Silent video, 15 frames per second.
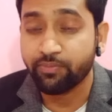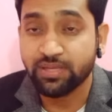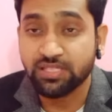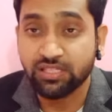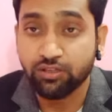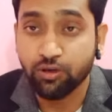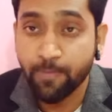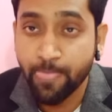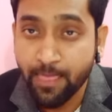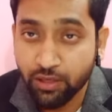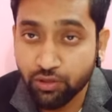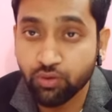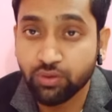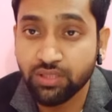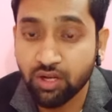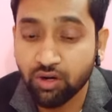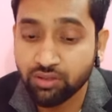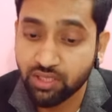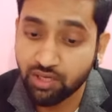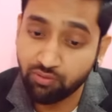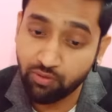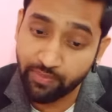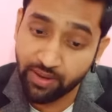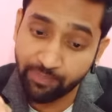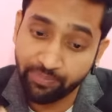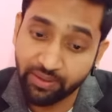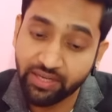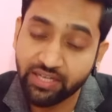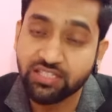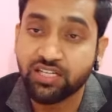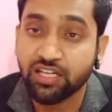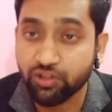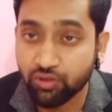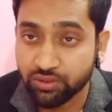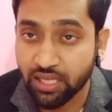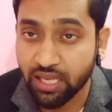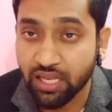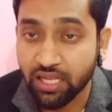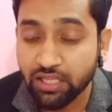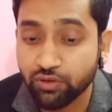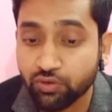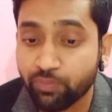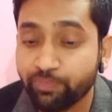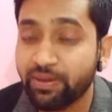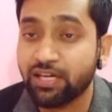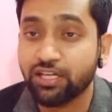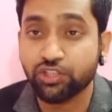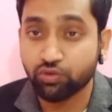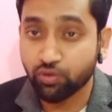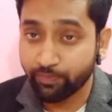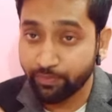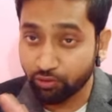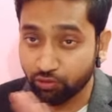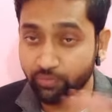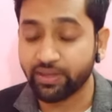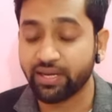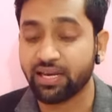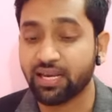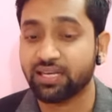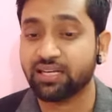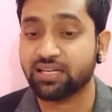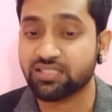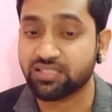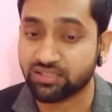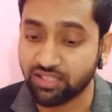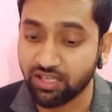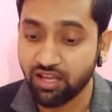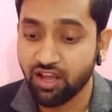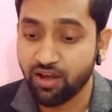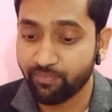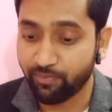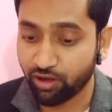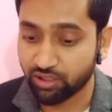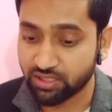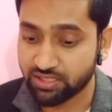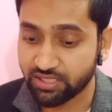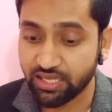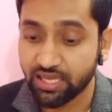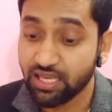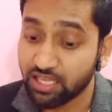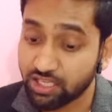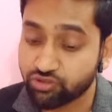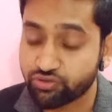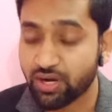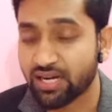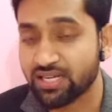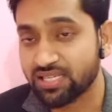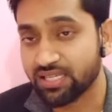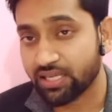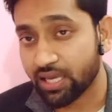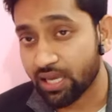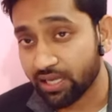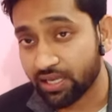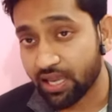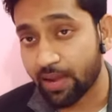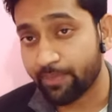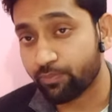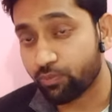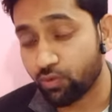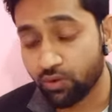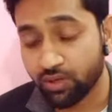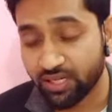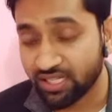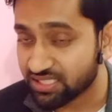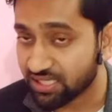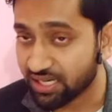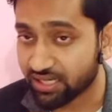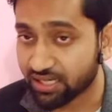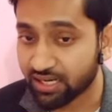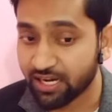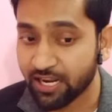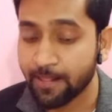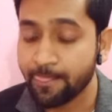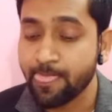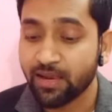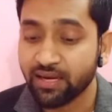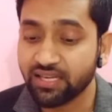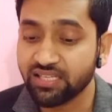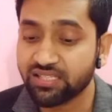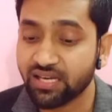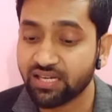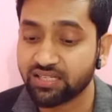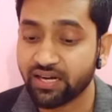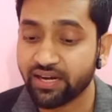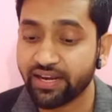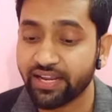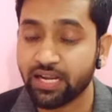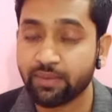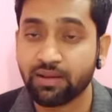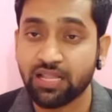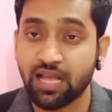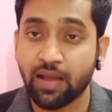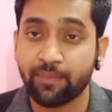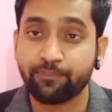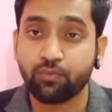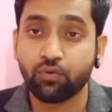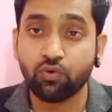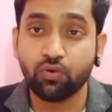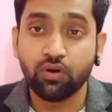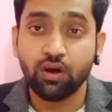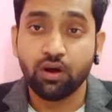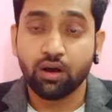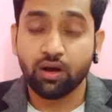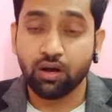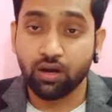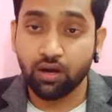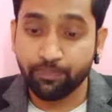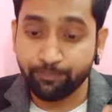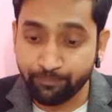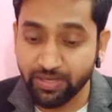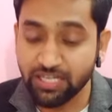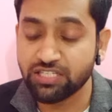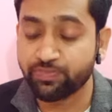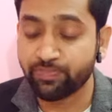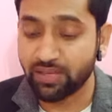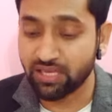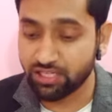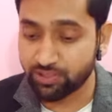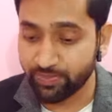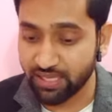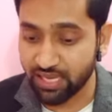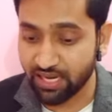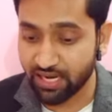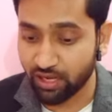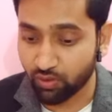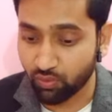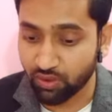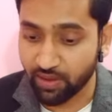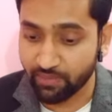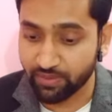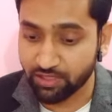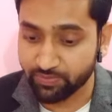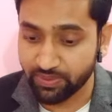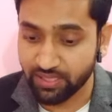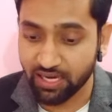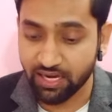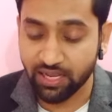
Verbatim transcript: परसेंट जो योगदान होता है ना वो मेरा पिंटेस्ट का ही होता है तो पिन को बिल्कुल भी डिजाइन नहीं कर सकते बहुत अच्छी है स्ट्रैटेजी क्या है कि आपको निसलेक्ट करना है रिसिलेक्ट करने के बाद आपको पिन पे इस पे जाना है कोरा इस पे जाना